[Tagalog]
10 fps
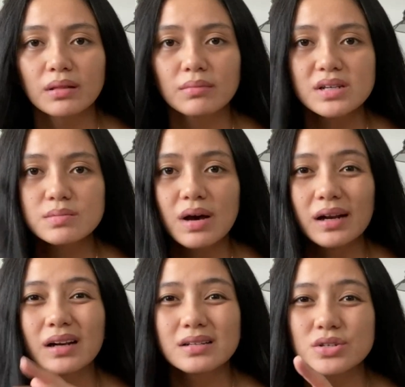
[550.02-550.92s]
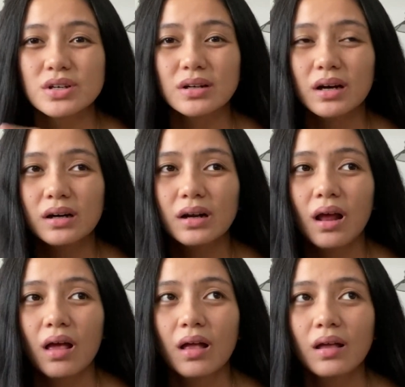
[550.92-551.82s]
Pet, mas mahal kasi siya ng,
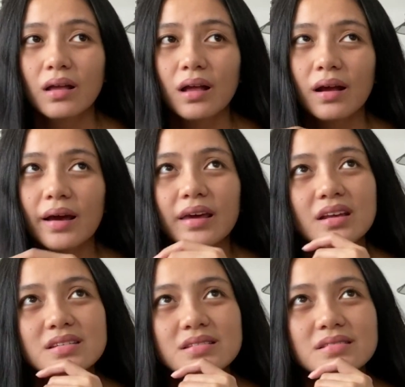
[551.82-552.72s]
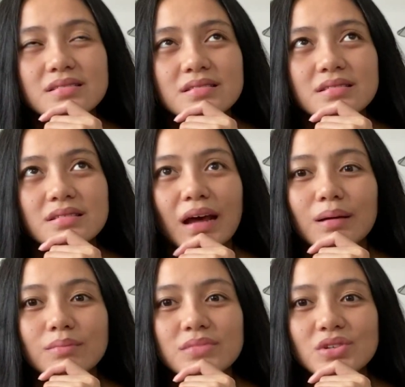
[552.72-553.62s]
I guess,
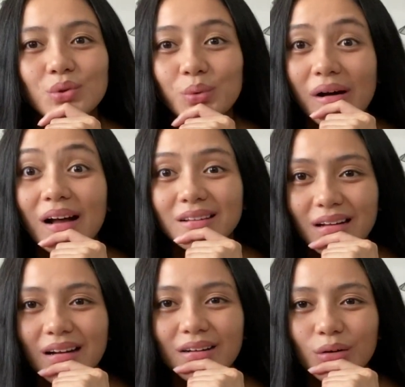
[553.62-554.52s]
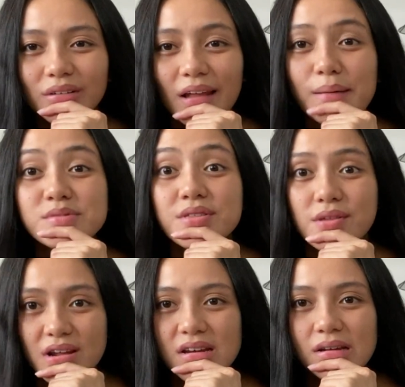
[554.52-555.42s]
times 2 ata or times
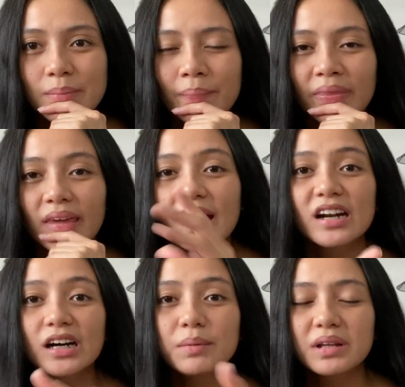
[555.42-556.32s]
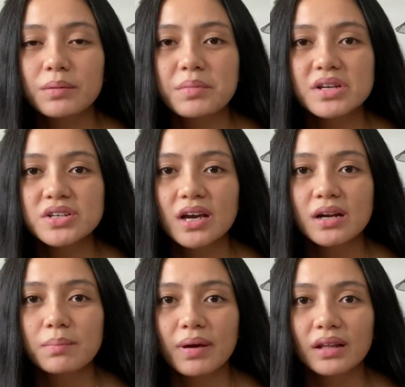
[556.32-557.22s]
3. Kaya lang naman doon yung
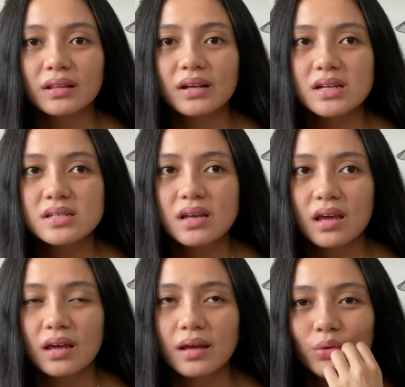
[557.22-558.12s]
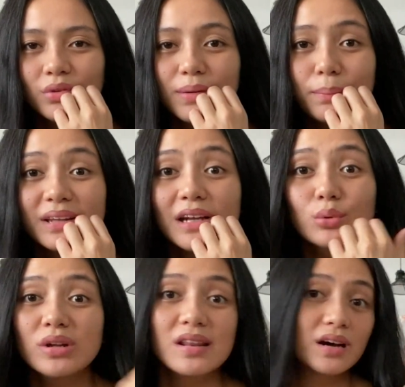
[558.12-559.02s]
cherry pet kasi
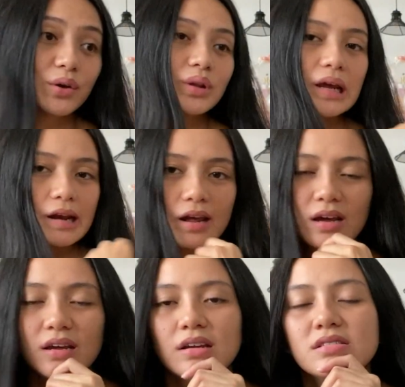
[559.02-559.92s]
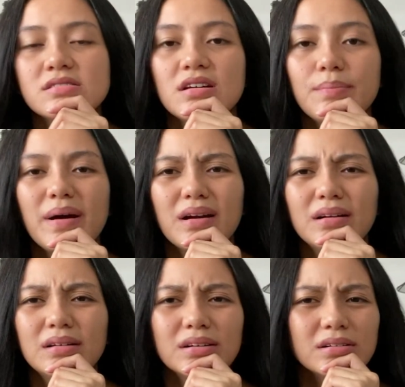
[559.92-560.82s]
napanalunan lang yun ni Clay sa parang